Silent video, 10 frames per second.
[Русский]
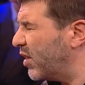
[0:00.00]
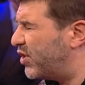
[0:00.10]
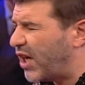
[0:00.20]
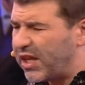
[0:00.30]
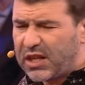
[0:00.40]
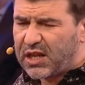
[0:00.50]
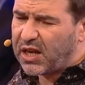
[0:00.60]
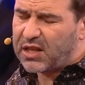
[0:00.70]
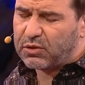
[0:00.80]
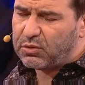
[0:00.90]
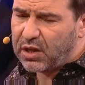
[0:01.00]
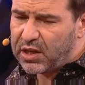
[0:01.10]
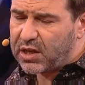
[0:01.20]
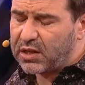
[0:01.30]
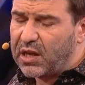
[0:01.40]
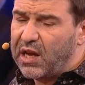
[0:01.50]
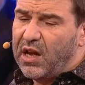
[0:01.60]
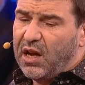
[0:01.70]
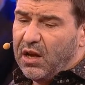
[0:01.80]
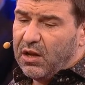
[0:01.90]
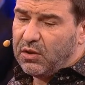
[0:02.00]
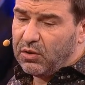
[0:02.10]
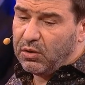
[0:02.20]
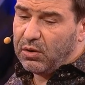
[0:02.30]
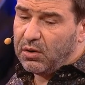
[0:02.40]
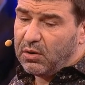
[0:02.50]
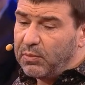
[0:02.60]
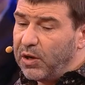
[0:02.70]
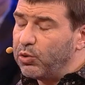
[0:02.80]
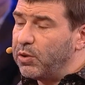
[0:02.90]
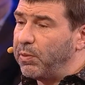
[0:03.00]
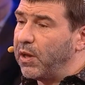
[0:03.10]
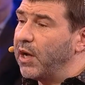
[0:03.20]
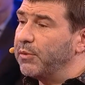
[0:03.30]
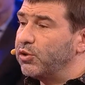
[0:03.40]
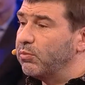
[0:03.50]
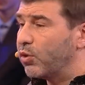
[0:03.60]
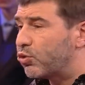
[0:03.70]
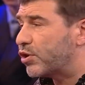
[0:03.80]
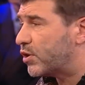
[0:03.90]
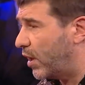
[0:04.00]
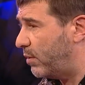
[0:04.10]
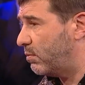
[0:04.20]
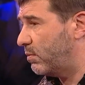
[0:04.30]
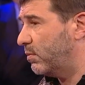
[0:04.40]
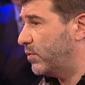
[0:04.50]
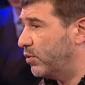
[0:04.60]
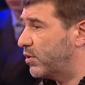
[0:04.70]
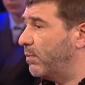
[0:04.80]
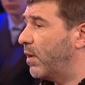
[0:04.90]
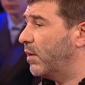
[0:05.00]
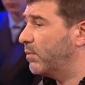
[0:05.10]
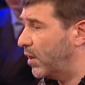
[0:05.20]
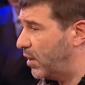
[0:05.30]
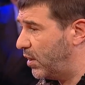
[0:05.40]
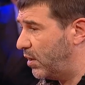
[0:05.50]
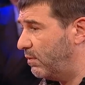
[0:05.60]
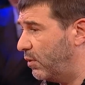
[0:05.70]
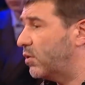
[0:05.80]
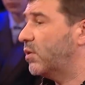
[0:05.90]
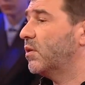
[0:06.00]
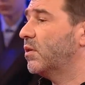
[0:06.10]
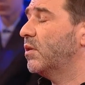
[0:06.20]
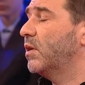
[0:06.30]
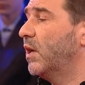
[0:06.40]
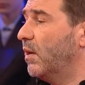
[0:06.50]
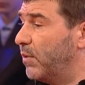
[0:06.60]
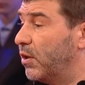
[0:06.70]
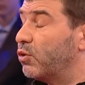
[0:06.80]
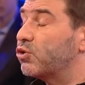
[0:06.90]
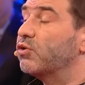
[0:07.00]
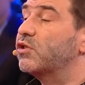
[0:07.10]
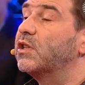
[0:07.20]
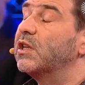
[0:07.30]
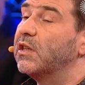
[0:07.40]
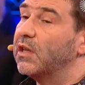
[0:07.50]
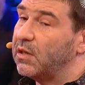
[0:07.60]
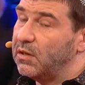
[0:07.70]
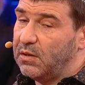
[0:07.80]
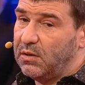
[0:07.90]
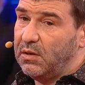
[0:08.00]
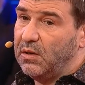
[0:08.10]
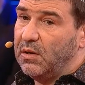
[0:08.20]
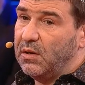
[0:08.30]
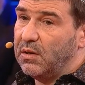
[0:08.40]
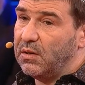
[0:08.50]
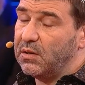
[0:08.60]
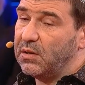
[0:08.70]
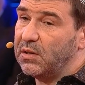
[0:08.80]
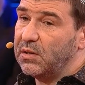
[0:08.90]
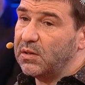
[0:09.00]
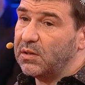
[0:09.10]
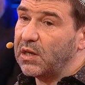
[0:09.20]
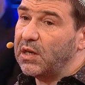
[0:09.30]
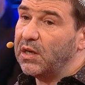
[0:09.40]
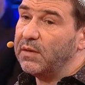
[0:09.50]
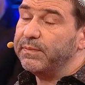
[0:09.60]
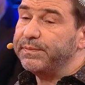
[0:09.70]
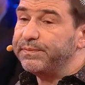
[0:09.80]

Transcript: отчаянно не хотел туда ехать, но мы, люди, полагаем, что мы лучше знаем, что собакам надо, да? Вот э, мне не то, что стыдно. Э, это такая